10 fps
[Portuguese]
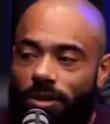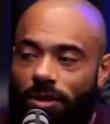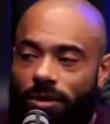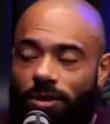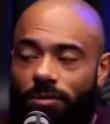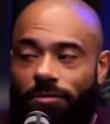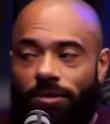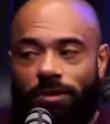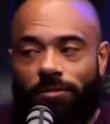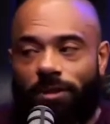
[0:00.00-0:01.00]
Então
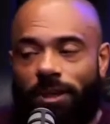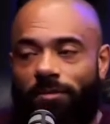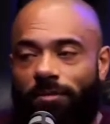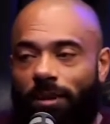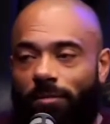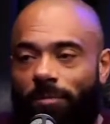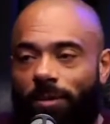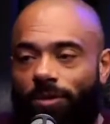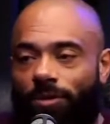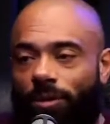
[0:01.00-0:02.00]
você não tem que falar para a
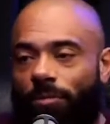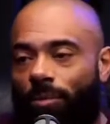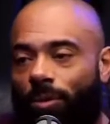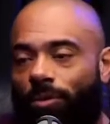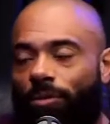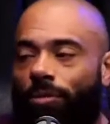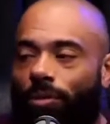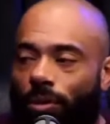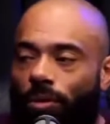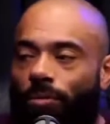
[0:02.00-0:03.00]
pessoa, pô, não
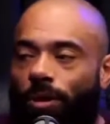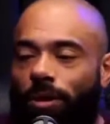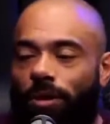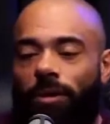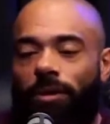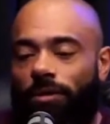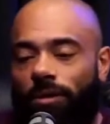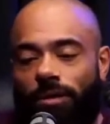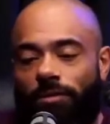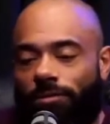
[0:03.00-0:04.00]
compra.
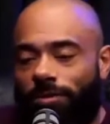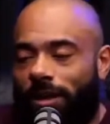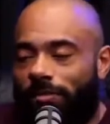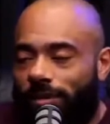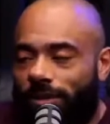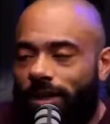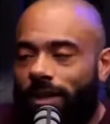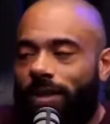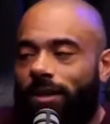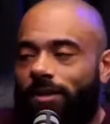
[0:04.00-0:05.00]
Não, sai você,
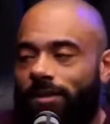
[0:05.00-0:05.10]
cara.